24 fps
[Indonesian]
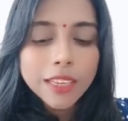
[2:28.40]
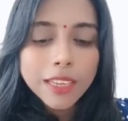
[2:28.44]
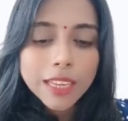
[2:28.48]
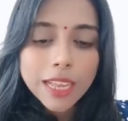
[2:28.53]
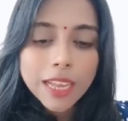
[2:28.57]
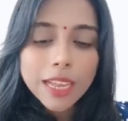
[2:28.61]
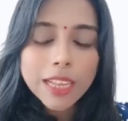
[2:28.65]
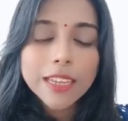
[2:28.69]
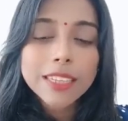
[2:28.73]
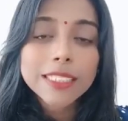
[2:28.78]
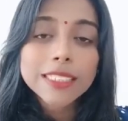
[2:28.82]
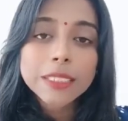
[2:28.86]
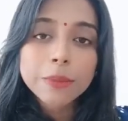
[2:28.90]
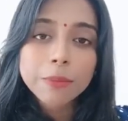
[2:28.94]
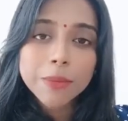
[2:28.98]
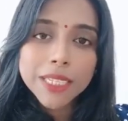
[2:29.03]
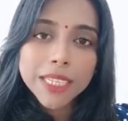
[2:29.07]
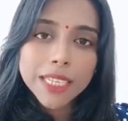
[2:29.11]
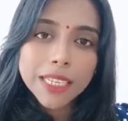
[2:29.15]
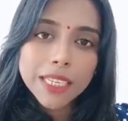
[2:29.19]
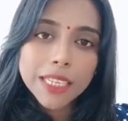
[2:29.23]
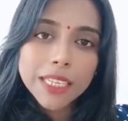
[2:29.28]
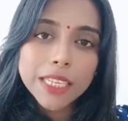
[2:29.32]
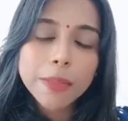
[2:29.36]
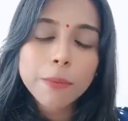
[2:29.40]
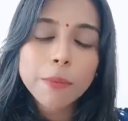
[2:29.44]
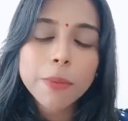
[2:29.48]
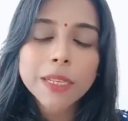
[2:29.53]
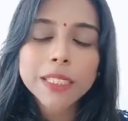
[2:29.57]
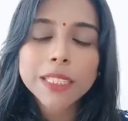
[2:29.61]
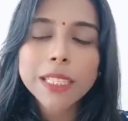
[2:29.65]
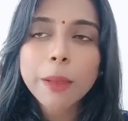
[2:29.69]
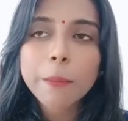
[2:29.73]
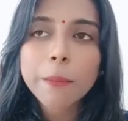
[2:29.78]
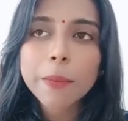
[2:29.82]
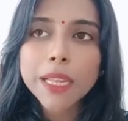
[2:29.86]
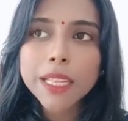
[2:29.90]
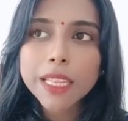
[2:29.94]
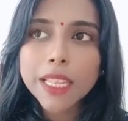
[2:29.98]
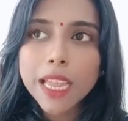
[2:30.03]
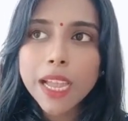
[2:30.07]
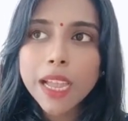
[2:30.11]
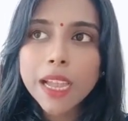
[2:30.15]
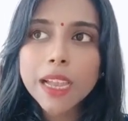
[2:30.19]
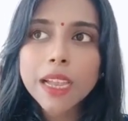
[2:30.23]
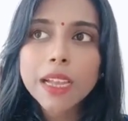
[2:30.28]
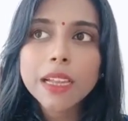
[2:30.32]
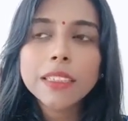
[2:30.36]
Nah, Resi Menggit ini
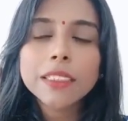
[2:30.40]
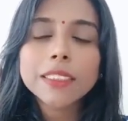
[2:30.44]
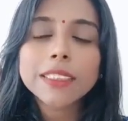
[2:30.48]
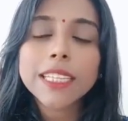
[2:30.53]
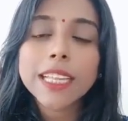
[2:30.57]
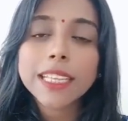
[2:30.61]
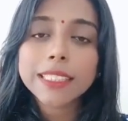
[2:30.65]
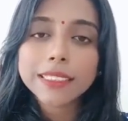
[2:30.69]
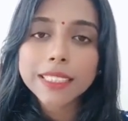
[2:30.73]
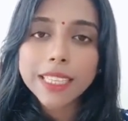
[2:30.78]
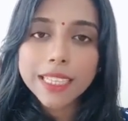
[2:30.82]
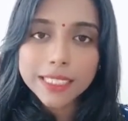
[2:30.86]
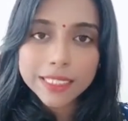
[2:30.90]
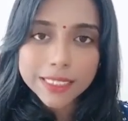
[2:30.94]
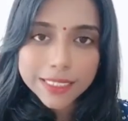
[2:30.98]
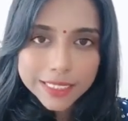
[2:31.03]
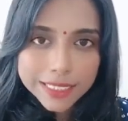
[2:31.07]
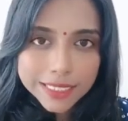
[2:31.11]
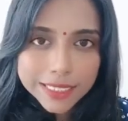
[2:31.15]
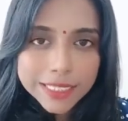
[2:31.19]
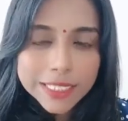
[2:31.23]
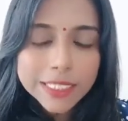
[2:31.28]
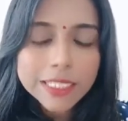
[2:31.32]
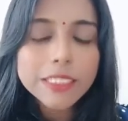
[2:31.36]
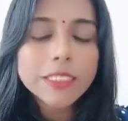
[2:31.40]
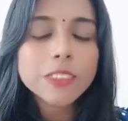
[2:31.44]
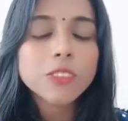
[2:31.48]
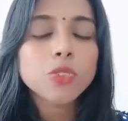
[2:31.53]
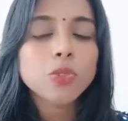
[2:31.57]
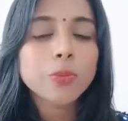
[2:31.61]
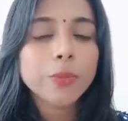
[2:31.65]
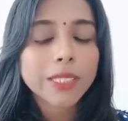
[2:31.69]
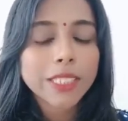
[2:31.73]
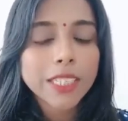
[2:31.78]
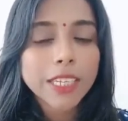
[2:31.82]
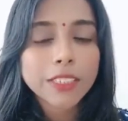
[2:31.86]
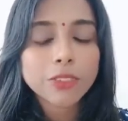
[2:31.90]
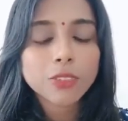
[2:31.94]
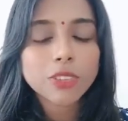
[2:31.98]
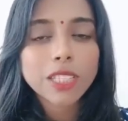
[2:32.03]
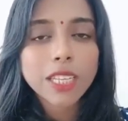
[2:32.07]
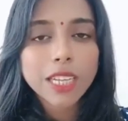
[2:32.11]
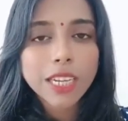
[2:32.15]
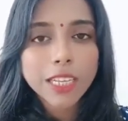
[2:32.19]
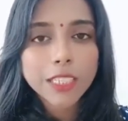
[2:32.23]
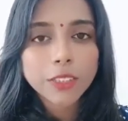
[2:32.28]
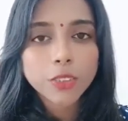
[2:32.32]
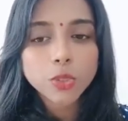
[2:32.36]
pertamanya datang ke Sumatera
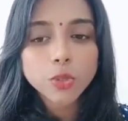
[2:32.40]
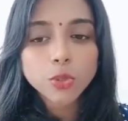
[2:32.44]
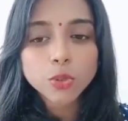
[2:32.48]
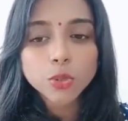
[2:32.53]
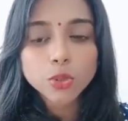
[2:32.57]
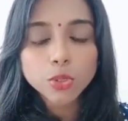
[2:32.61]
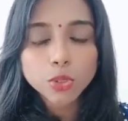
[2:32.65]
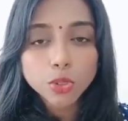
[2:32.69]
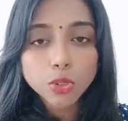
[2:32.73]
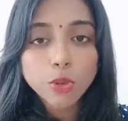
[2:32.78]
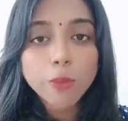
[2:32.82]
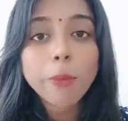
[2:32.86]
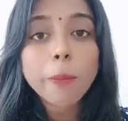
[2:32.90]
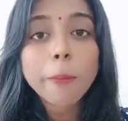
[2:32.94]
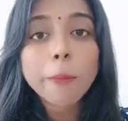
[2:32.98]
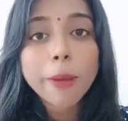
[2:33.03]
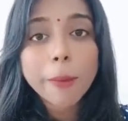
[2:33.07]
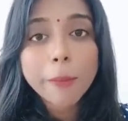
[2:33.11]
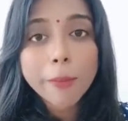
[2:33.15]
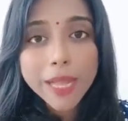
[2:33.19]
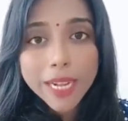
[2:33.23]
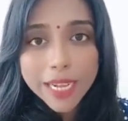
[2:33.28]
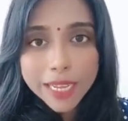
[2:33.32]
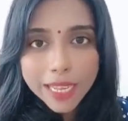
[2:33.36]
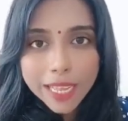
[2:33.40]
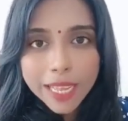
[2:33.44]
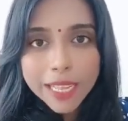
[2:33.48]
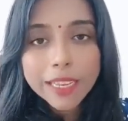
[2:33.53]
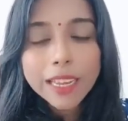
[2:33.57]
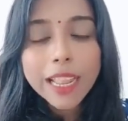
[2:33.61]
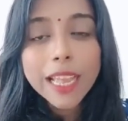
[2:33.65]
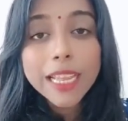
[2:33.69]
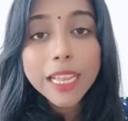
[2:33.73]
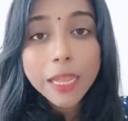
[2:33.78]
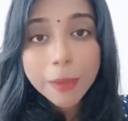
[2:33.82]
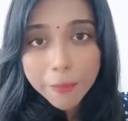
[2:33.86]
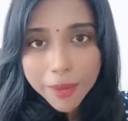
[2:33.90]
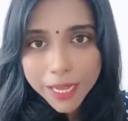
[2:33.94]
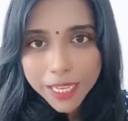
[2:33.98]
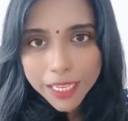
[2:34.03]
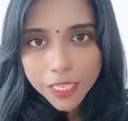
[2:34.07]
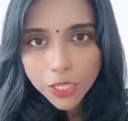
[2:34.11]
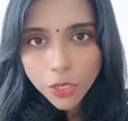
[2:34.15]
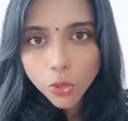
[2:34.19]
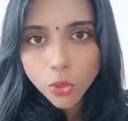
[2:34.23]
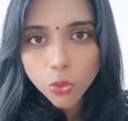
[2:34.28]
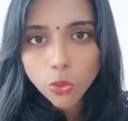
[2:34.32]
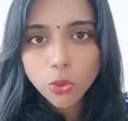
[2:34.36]
Utara itu untuk membabarkan agama
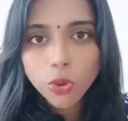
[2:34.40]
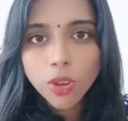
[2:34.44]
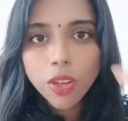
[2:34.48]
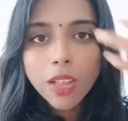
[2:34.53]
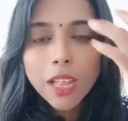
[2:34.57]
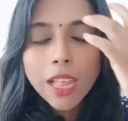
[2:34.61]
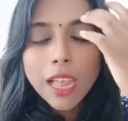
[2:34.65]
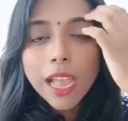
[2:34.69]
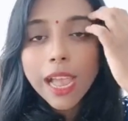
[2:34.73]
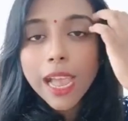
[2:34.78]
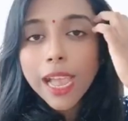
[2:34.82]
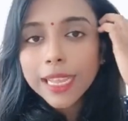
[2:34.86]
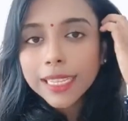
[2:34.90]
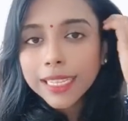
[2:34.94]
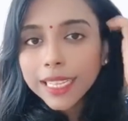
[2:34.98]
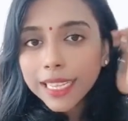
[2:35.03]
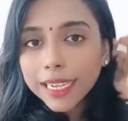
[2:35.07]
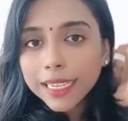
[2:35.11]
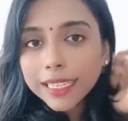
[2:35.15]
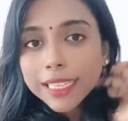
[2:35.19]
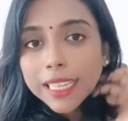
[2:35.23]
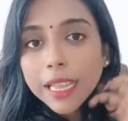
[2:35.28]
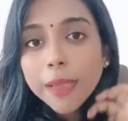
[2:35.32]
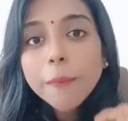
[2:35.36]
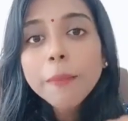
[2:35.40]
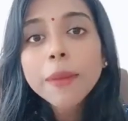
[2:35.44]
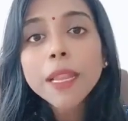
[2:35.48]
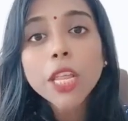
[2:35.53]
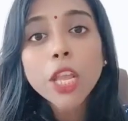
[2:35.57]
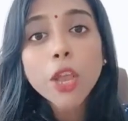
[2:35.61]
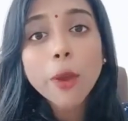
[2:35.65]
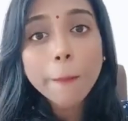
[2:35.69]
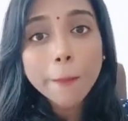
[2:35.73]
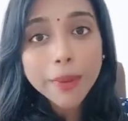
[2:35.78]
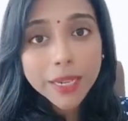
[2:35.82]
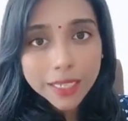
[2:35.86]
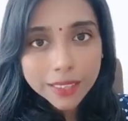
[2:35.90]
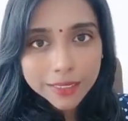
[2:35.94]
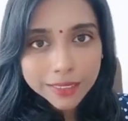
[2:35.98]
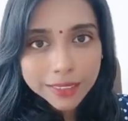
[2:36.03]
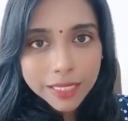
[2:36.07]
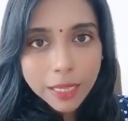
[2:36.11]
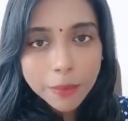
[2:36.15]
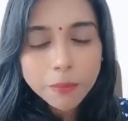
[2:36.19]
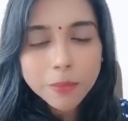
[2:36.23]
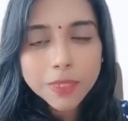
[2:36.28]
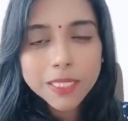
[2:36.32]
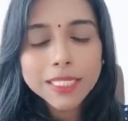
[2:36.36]
Hindu. Akhirnya beliau
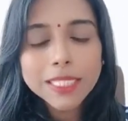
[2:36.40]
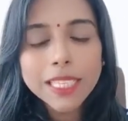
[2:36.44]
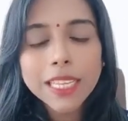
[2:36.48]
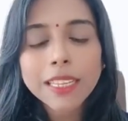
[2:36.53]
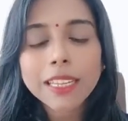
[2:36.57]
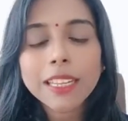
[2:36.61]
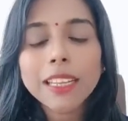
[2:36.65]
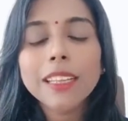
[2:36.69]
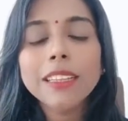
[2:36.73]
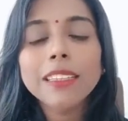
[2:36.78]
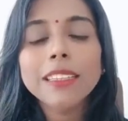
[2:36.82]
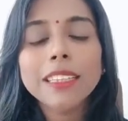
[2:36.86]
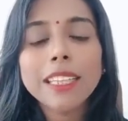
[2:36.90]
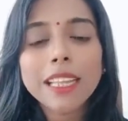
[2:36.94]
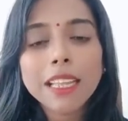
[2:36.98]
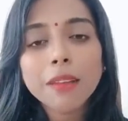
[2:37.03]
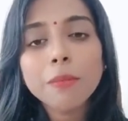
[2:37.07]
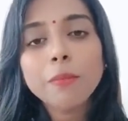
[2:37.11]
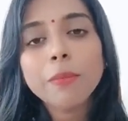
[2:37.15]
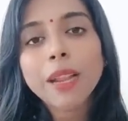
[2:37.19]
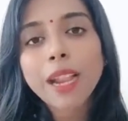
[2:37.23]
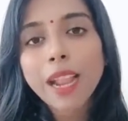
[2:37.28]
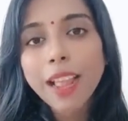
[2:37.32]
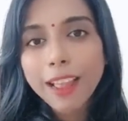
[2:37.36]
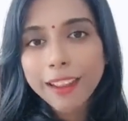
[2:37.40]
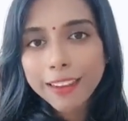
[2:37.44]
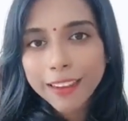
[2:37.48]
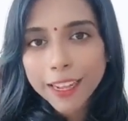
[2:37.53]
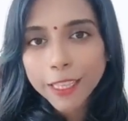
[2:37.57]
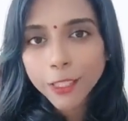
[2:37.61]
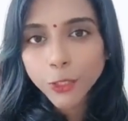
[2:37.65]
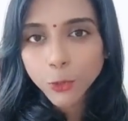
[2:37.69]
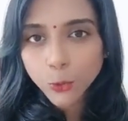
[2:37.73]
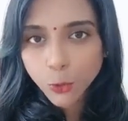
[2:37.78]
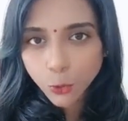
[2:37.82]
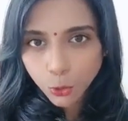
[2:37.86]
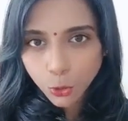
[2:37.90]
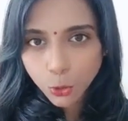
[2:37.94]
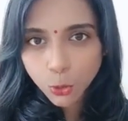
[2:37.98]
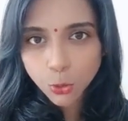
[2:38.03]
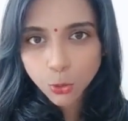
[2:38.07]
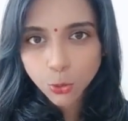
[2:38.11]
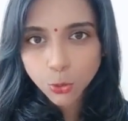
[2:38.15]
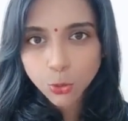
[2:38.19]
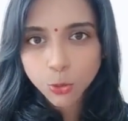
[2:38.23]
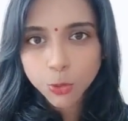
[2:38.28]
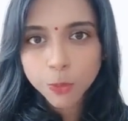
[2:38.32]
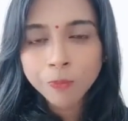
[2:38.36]
menetap di sana dan beranak
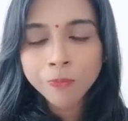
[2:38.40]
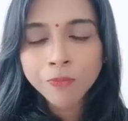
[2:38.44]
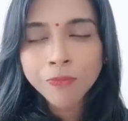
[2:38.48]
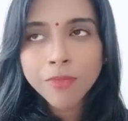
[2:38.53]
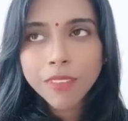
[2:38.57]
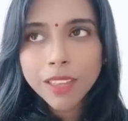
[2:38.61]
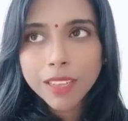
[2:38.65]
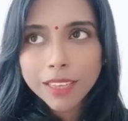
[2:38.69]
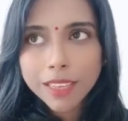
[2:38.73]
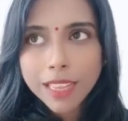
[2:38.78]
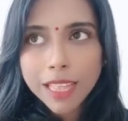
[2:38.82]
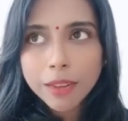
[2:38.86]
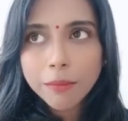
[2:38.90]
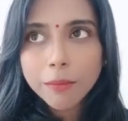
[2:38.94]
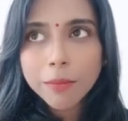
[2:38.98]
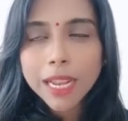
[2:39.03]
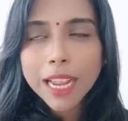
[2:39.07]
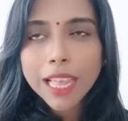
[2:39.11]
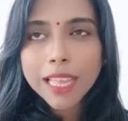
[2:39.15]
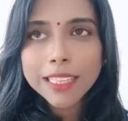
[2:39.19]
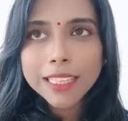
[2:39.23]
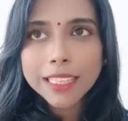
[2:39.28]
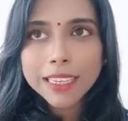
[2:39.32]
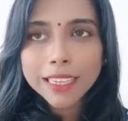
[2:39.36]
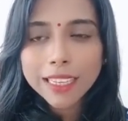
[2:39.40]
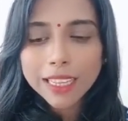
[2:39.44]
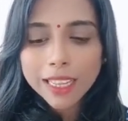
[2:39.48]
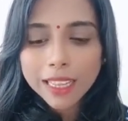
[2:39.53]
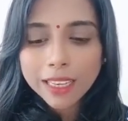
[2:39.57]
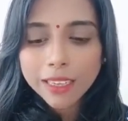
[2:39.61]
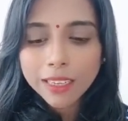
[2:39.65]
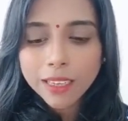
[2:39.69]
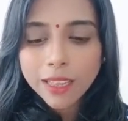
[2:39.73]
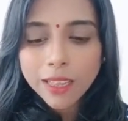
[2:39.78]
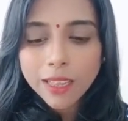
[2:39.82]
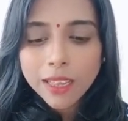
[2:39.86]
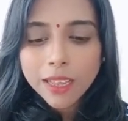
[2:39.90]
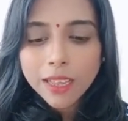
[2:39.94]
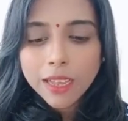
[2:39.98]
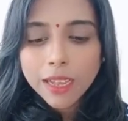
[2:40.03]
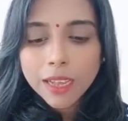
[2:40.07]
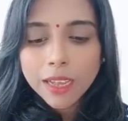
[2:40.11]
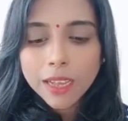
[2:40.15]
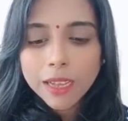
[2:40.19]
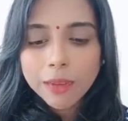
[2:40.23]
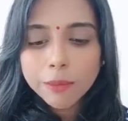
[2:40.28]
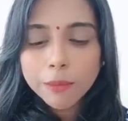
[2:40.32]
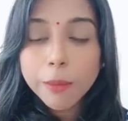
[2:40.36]
cucu dan melahirkan
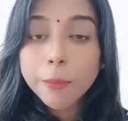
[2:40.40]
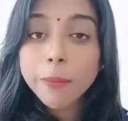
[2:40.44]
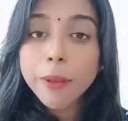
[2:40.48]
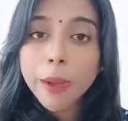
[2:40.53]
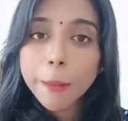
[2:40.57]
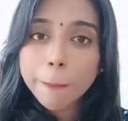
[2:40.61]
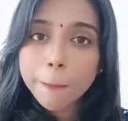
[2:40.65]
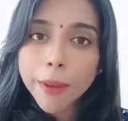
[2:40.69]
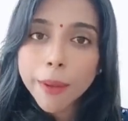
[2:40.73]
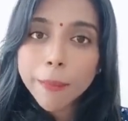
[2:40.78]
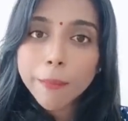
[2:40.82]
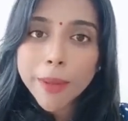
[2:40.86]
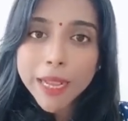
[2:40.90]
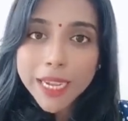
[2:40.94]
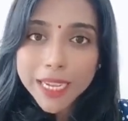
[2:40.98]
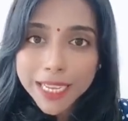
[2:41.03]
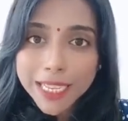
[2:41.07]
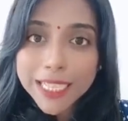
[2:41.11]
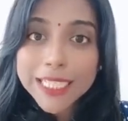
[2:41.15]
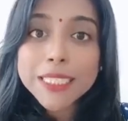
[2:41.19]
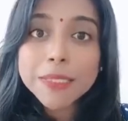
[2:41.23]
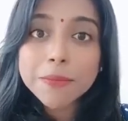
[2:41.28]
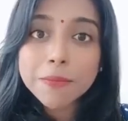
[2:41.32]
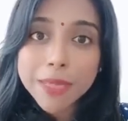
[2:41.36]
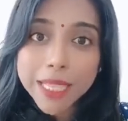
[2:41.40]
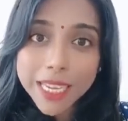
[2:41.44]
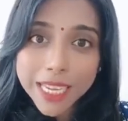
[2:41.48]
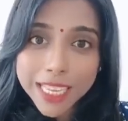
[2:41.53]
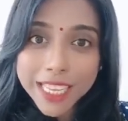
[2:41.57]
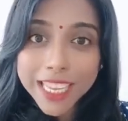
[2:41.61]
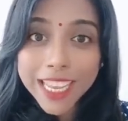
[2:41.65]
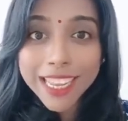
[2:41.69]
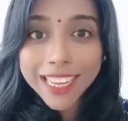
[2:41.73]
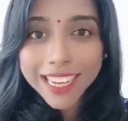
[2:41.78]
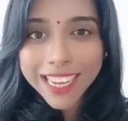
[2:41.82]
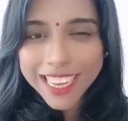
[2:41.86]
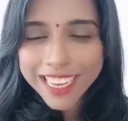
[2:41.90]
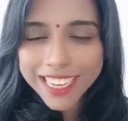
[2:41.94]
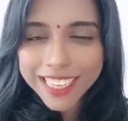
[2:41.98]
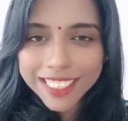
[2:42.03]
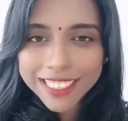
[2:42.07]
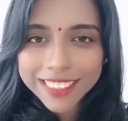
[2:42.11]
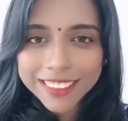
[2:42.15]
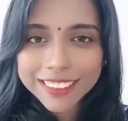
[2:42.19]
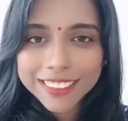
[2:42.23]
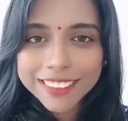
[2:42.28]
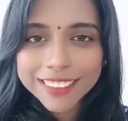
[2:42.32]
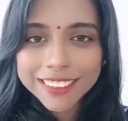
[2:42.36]
uh, beberapa marga sembiring yang lain.